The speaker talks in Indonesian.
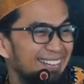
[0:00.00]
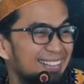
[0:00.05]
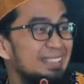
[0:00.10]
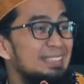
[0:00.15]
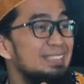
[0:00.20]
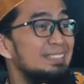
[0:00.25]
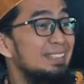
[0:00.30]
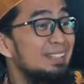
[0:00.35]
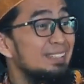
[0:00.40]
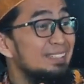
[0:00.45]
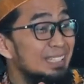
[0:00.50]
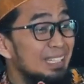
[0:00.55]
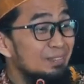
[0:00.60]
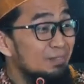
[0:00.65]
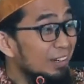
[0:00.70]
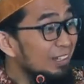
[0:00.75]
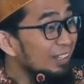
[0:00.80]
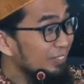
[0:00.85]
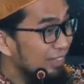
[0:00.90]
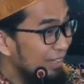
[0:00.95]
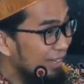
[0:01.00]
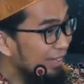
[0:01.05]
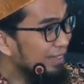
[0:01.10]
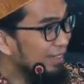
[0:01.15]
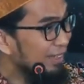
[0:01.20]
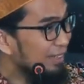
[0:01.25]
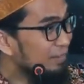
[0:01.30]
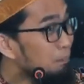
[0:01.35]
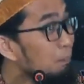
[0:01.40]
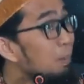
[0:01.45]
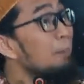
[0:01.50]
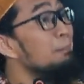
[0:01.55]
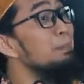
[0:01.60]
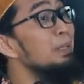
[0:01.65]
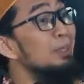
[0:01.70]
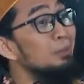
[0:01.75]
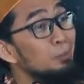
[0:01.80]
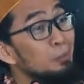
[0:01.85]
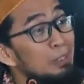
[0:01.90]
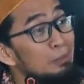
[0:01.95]
Diselesai bekerja,
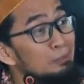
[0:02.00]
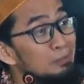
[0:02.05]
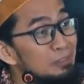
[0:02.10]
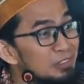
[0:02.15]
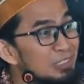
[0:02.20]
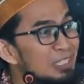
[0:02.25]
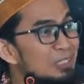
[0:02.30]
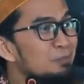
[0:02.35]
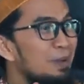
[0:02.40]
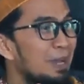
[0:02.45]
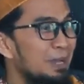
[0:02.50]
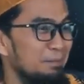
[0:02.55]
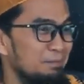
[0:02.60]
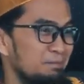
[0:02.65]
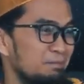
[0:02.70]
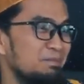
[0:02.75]
mampir dulu ke masjid, Pak.